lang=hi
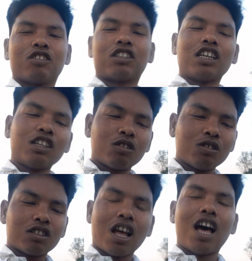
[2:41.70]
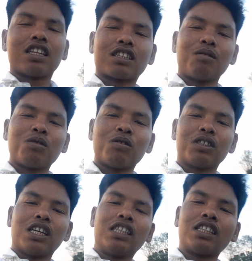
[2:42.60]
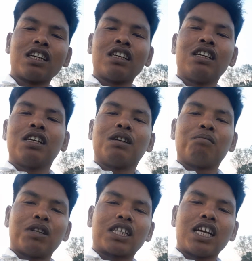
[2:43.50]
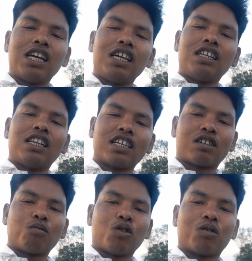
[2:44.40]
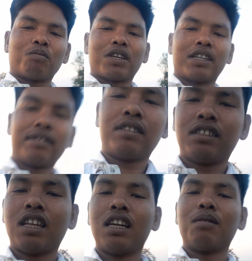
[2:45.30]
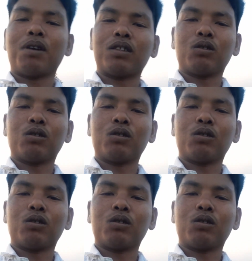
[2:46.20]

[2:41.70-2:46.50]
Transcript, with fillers: तो चलिए दोस्त आज का ब्लॉग यहीं तक मिलते हैं नेक्स्ट ब्लॉग में धन्यवाद